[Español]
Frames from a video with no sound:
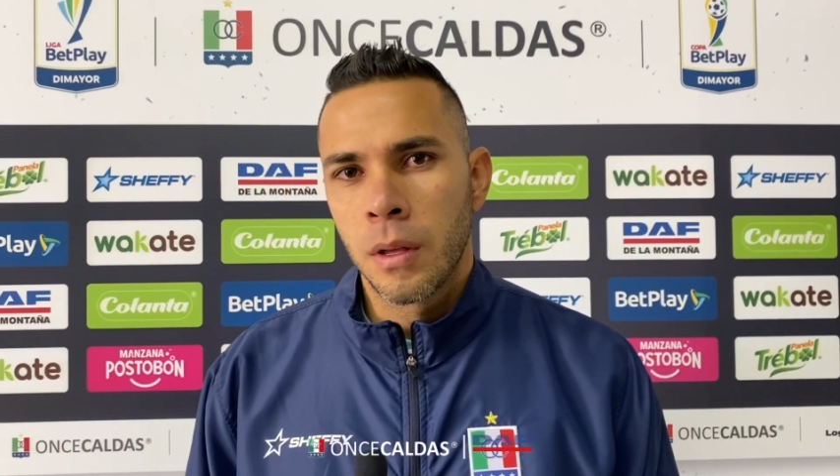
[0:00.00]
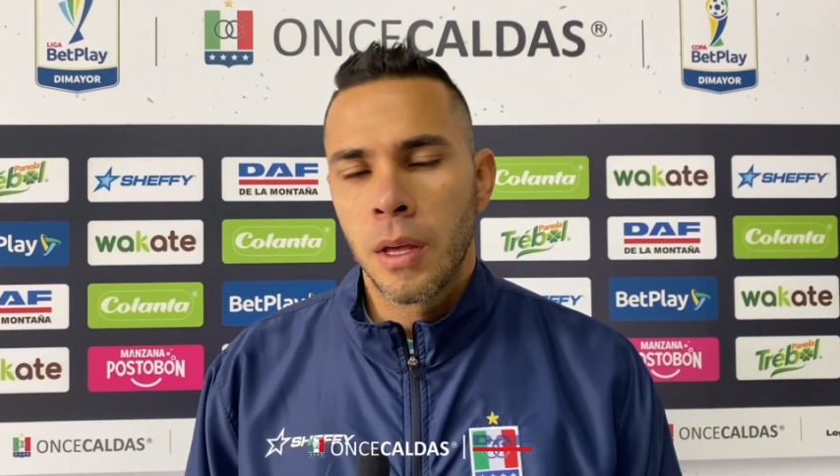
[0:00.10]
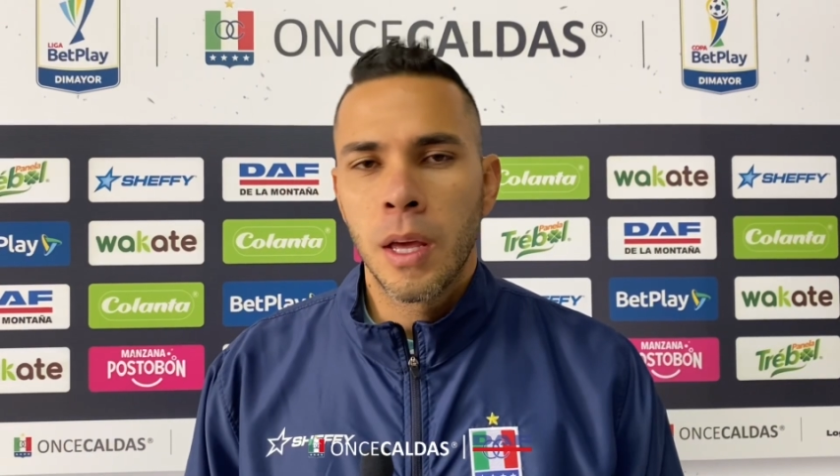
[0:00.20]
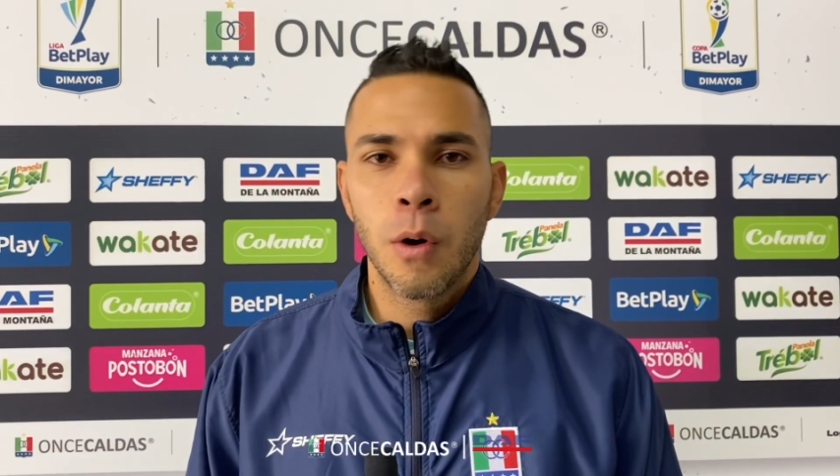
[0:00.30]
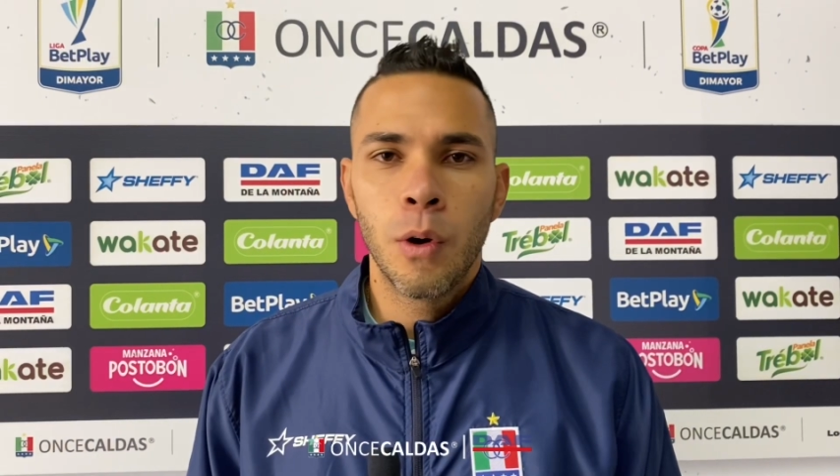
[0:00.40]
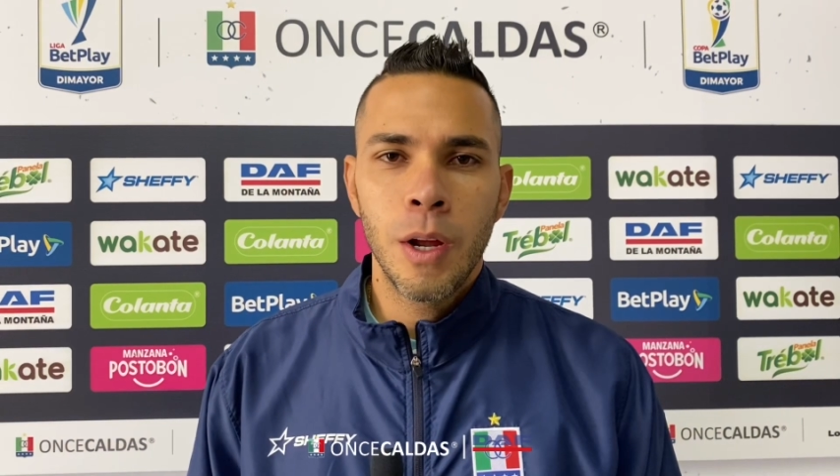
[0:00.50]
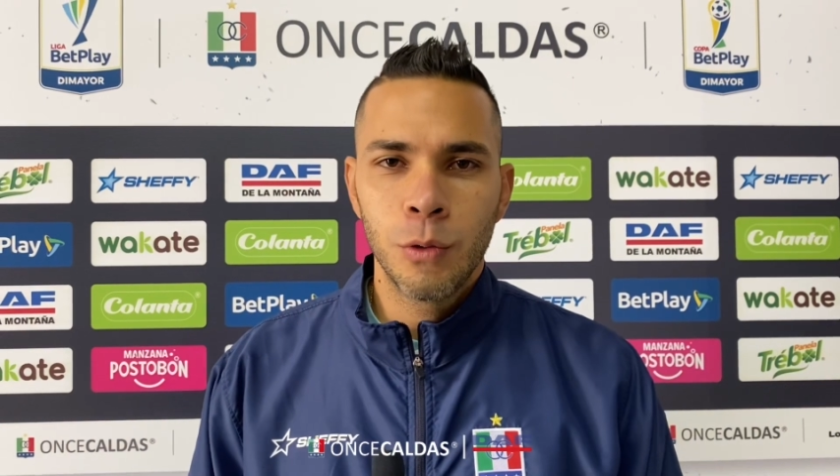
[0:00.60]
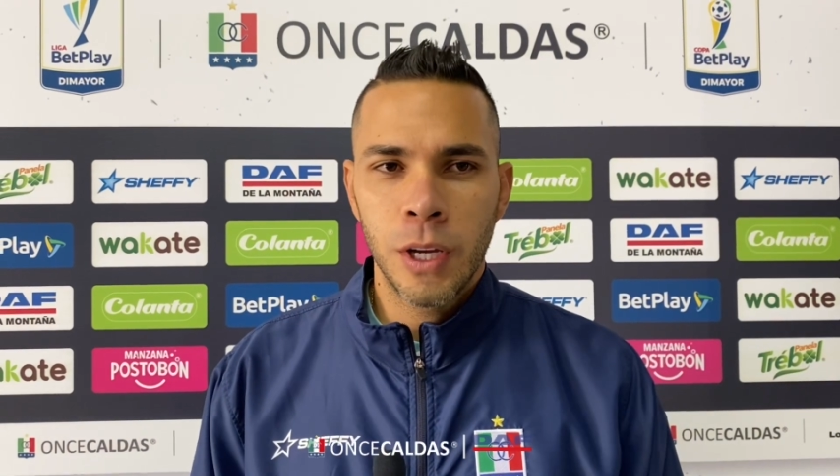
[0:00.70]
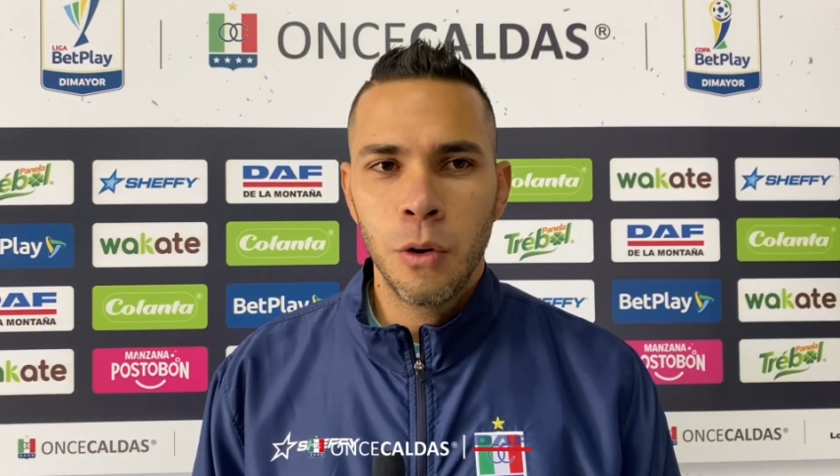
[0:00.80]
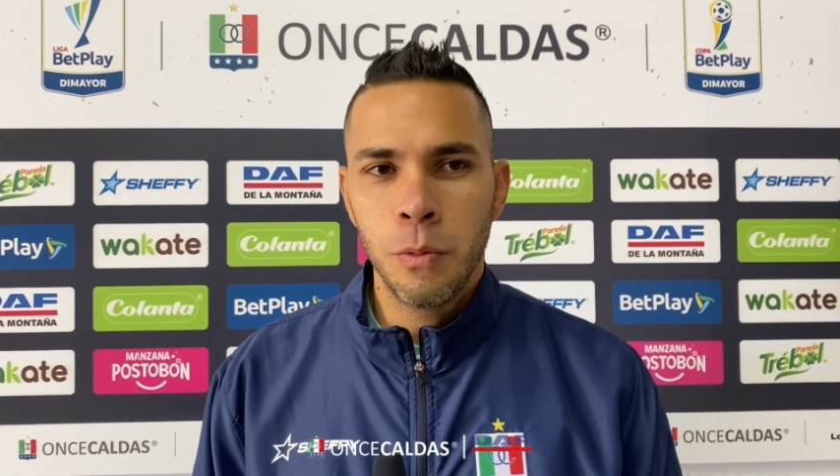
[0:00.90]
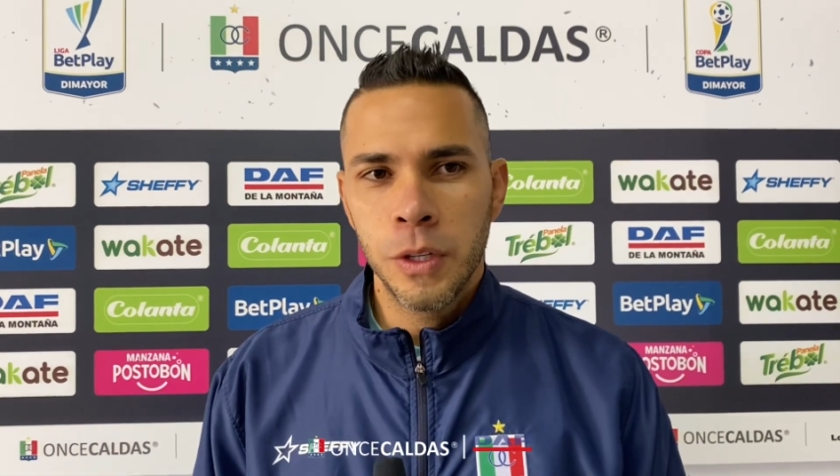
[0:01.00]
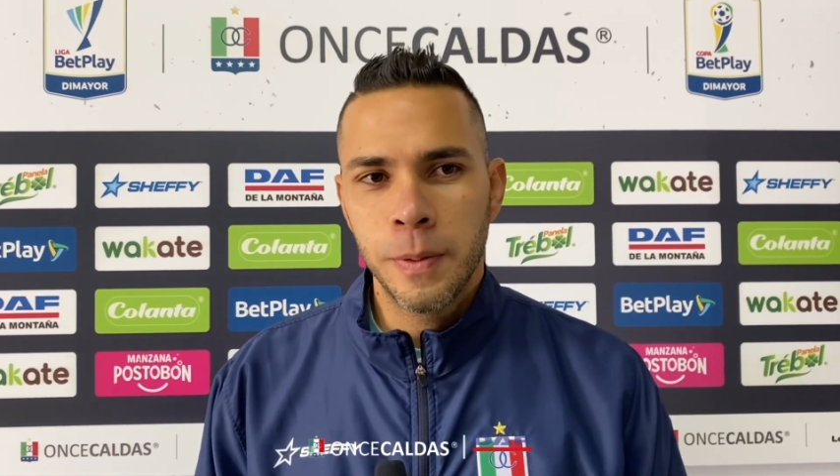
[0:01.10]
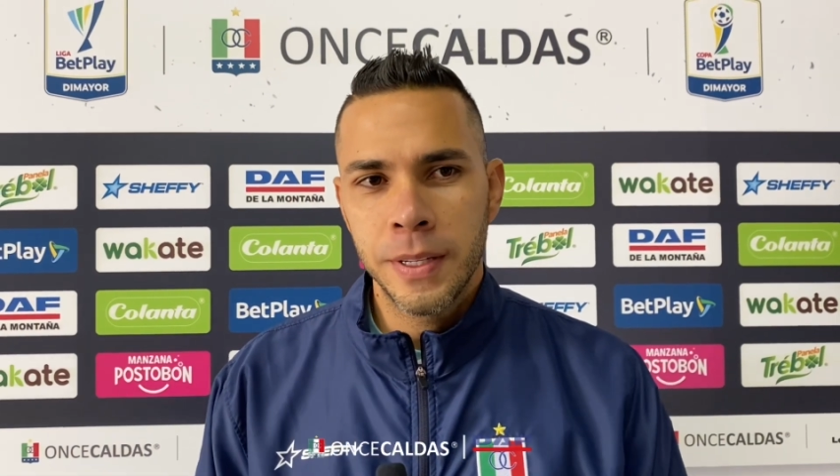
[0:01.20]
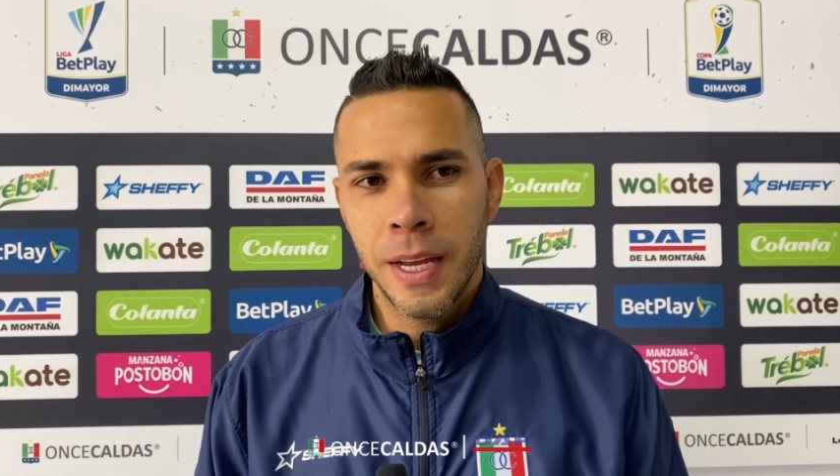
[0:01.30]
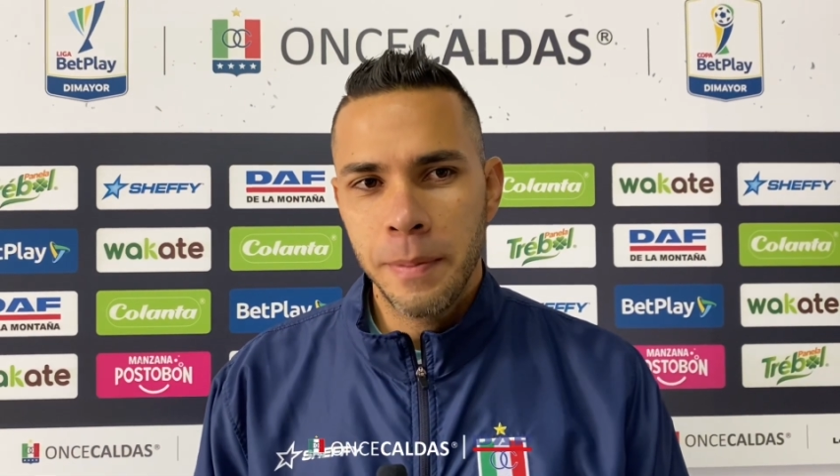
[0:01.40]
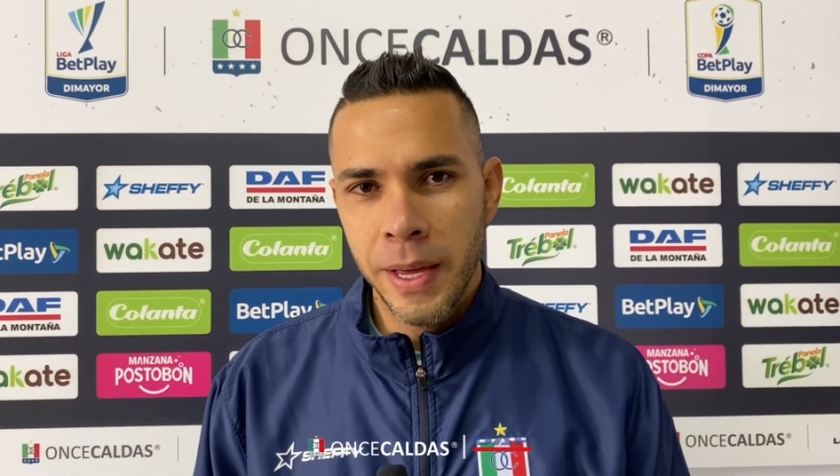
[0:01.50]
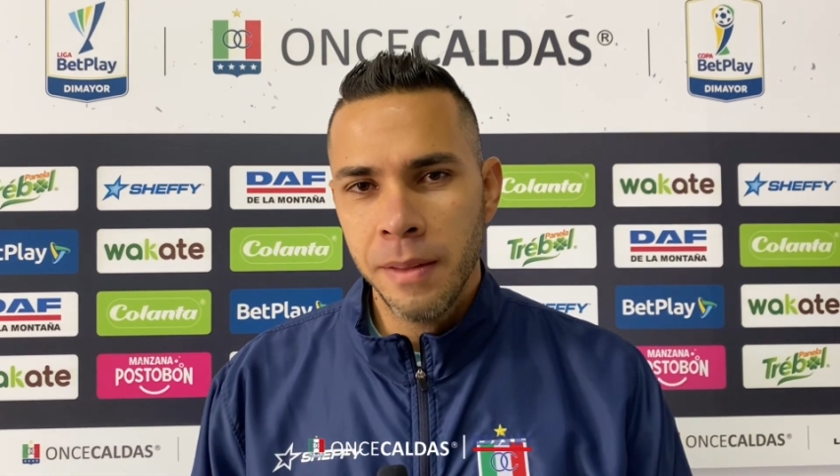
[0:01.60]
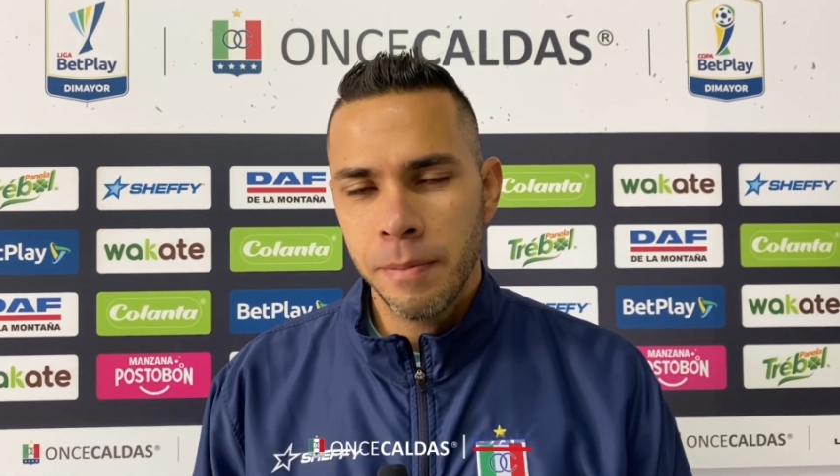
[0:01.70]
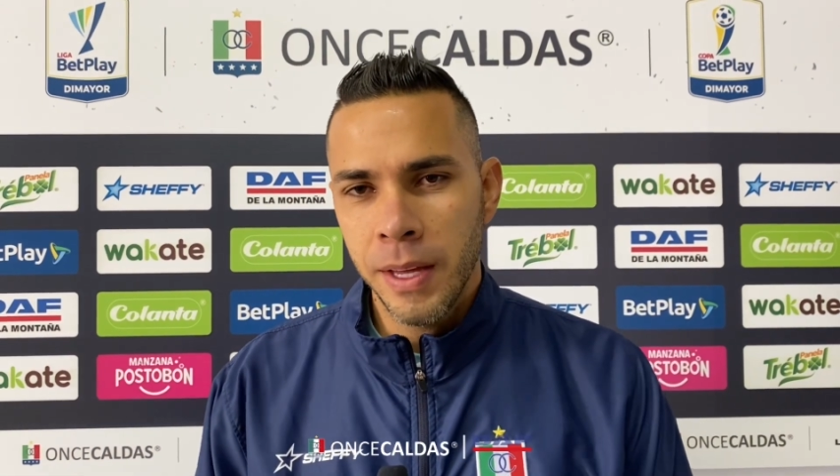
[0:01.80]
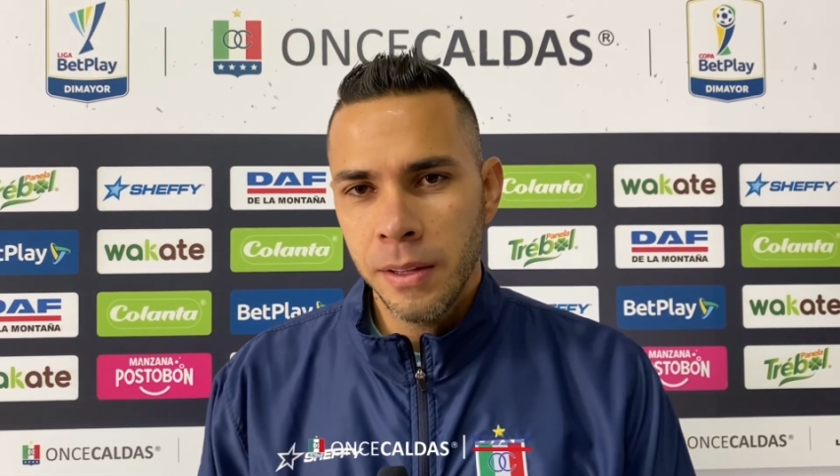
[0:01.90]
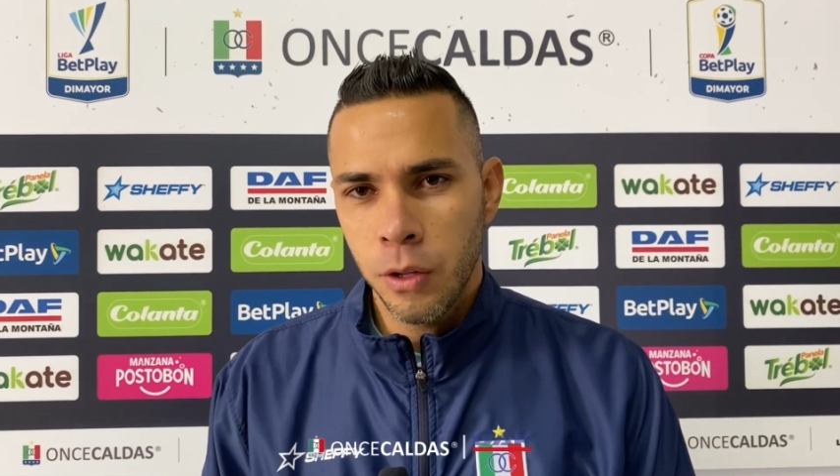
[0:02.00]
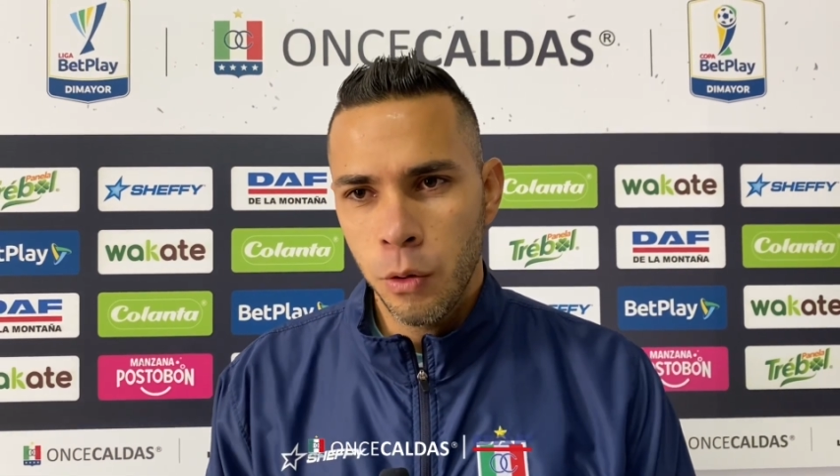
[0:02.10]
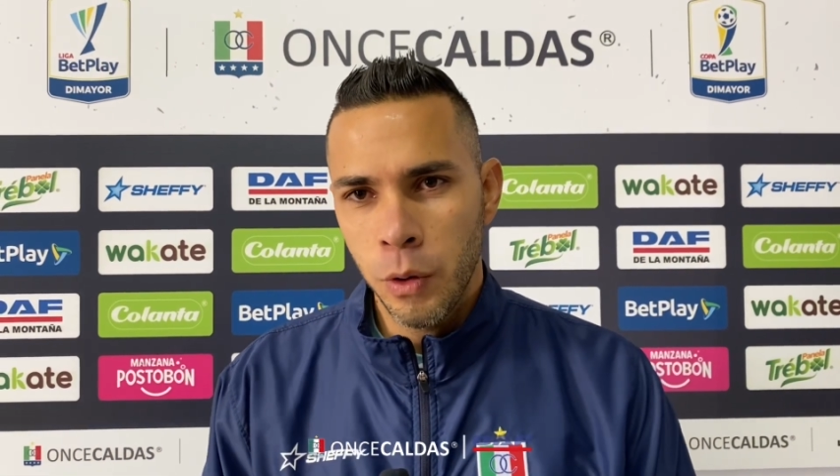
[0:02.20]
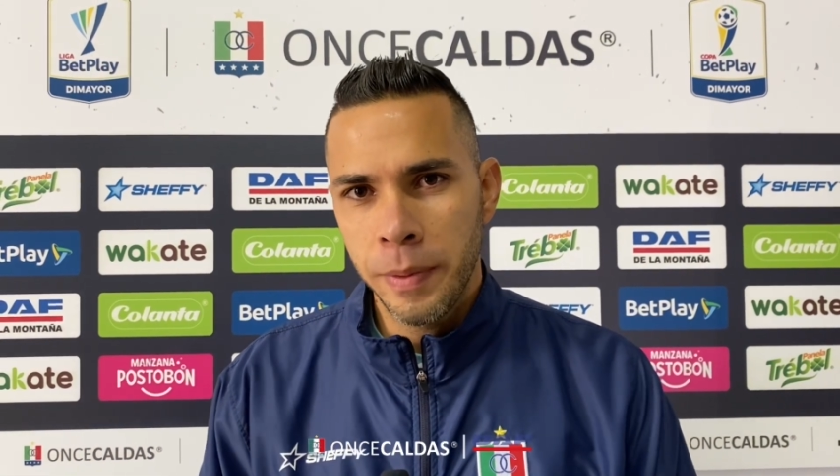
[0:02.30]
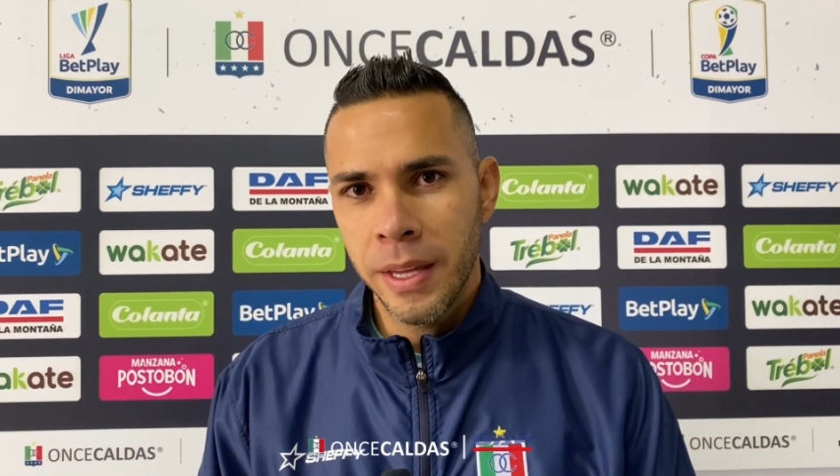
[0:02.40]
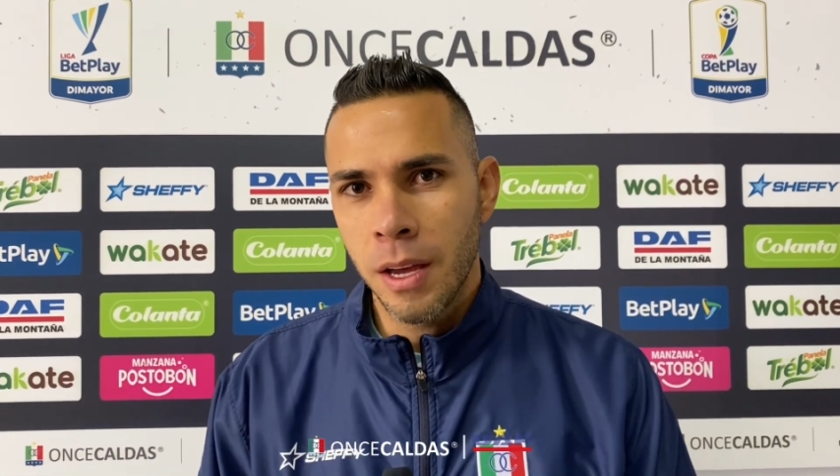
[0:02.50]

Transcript: Eh, hola, un saludo muy especial. Bien, bien, todo muy bien.